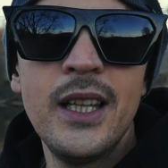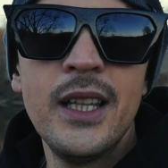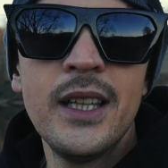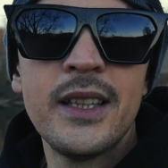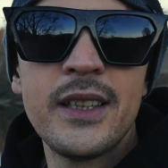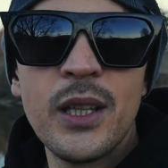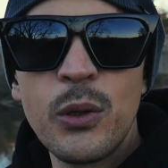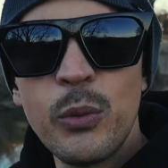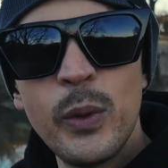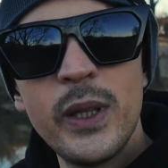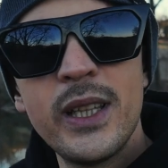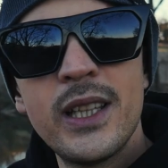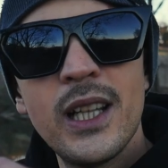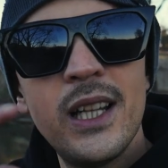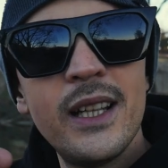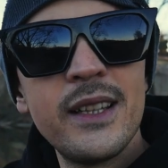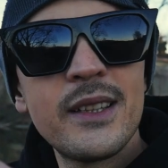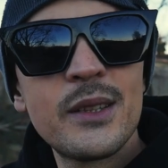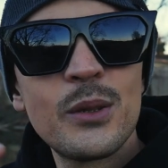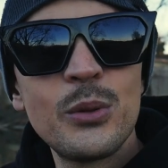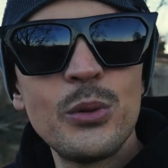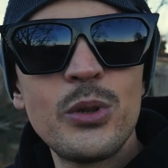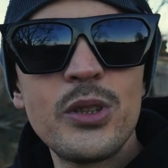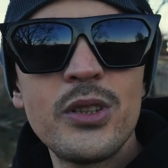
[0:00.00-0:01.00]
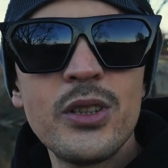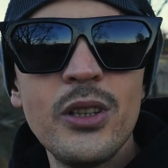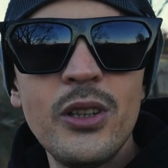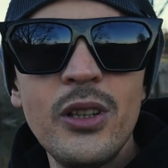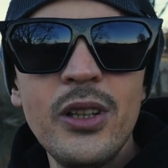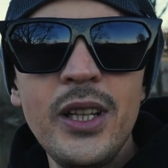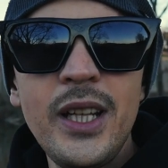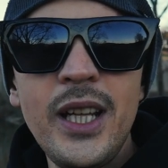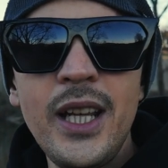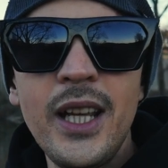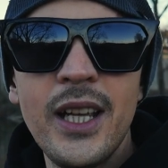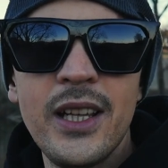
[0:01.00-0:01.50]
Seguite le
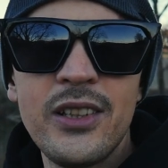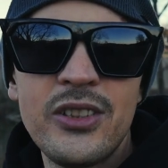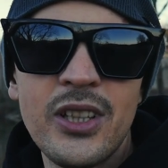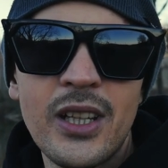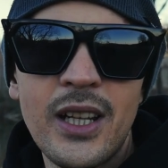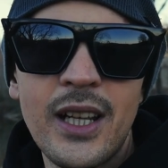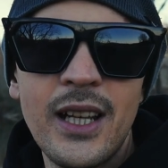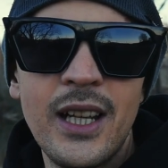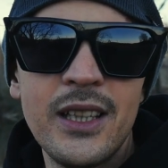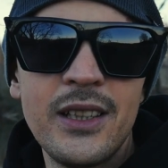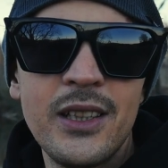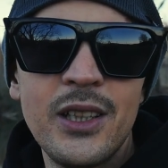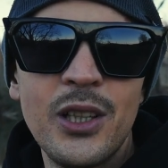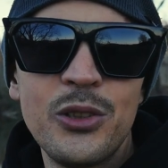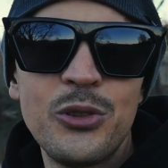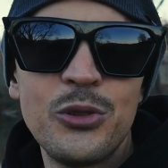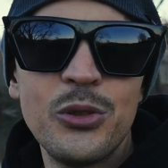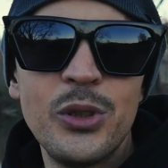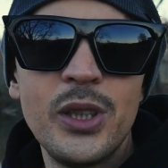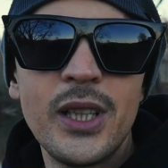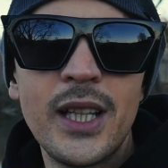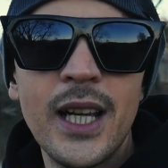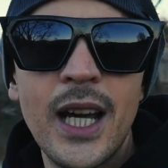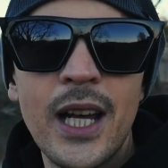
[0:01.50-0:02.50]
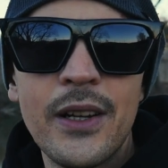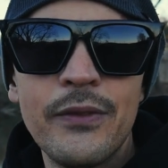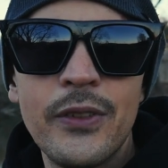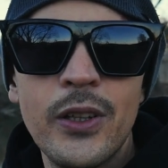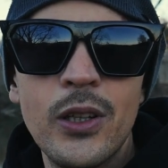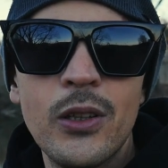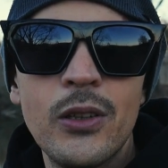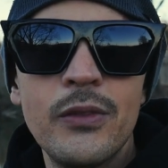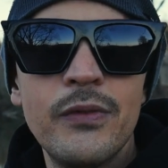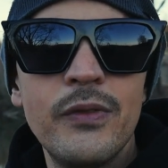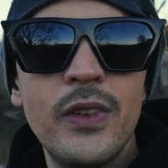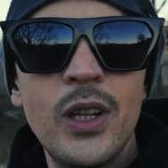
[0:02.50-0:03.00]
istruzioni e cercate di
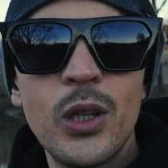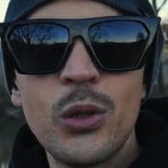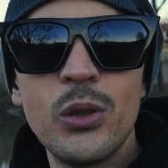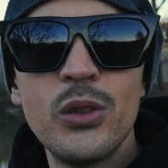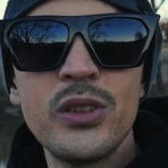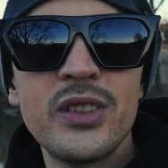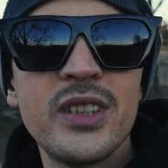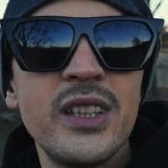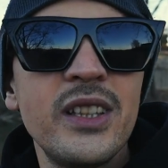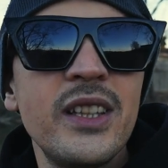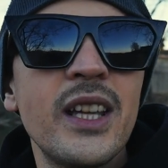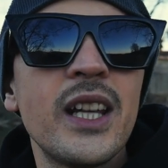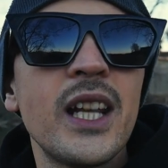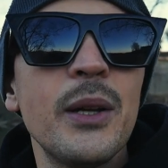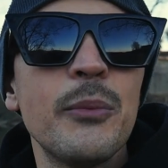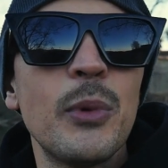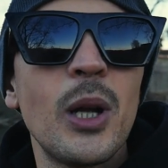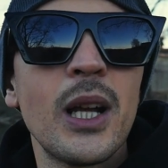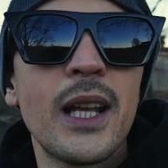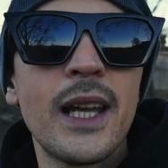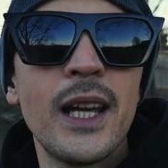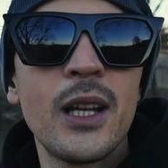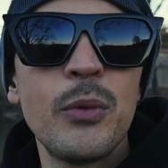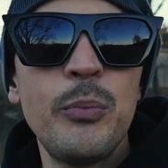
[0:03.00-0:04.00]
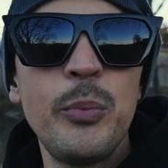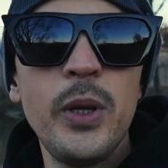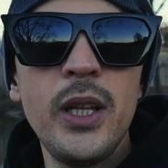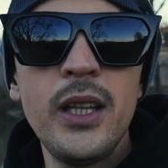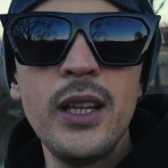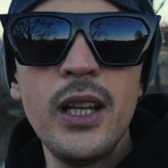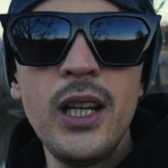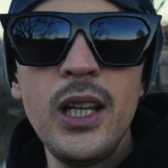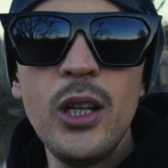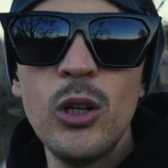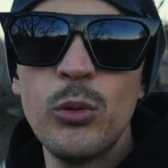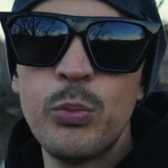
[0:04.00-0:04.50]
aggiudicarvelo. Ve lo consegneremo al
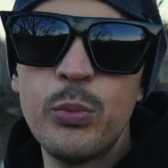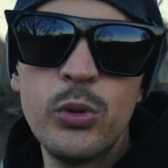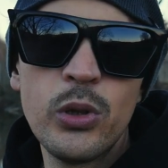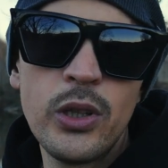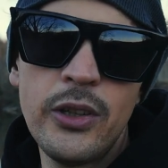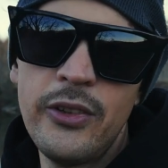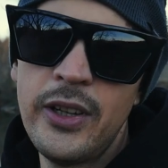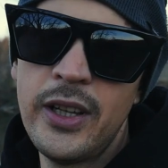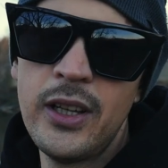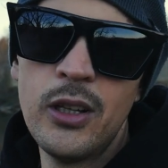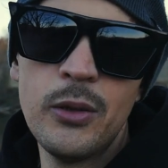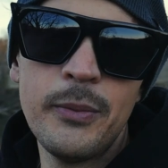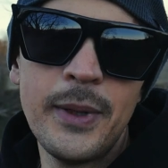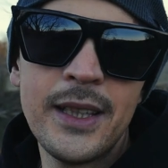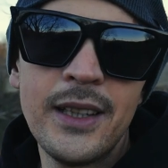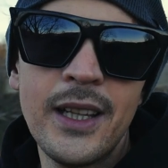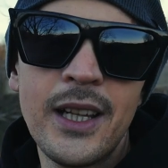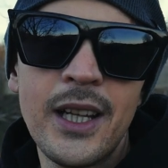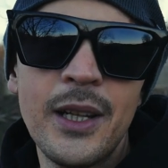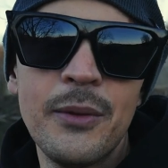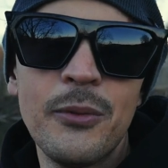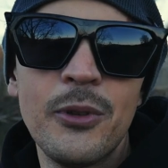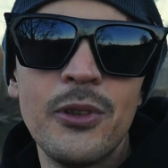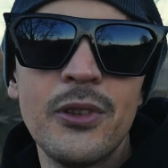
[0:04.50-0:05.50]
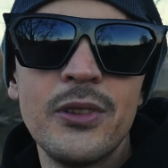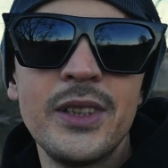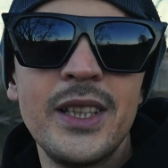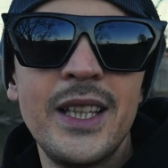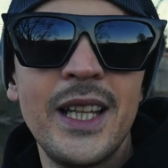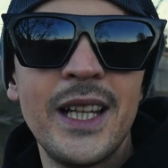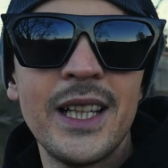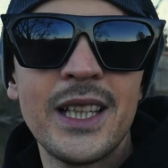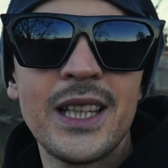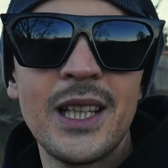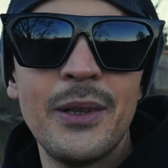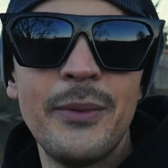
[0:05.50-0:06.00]
Carpitali oppure ve lo manderemo
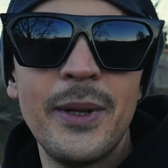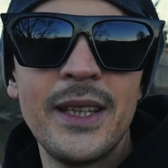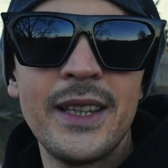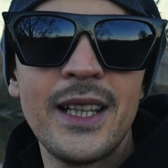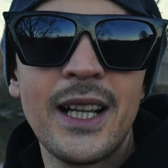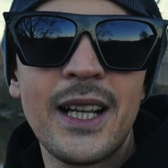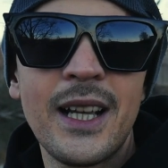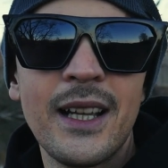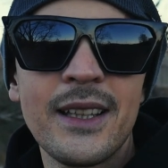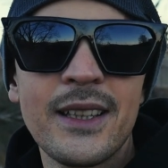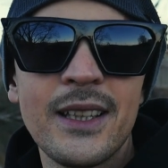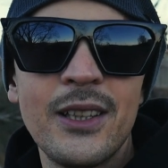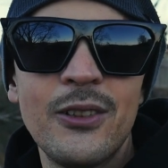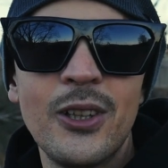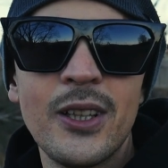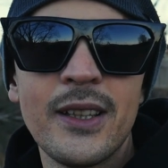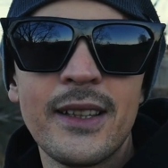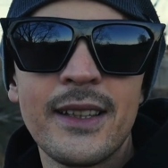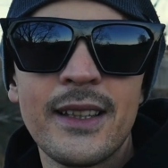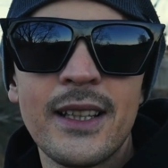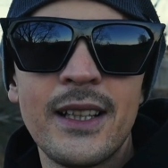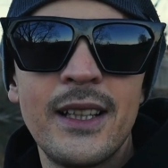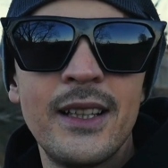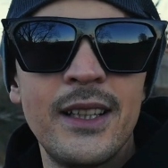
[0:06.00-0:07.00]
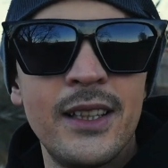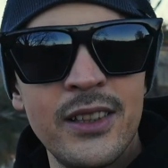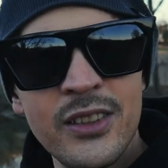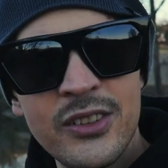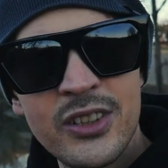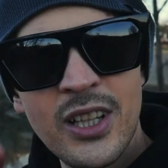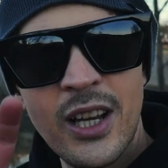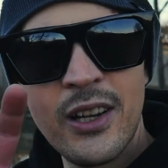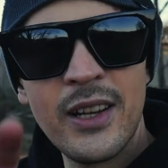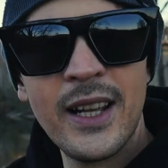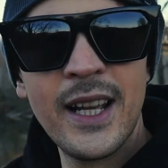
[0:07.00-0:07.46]
direttamente a casa vostra. Ciao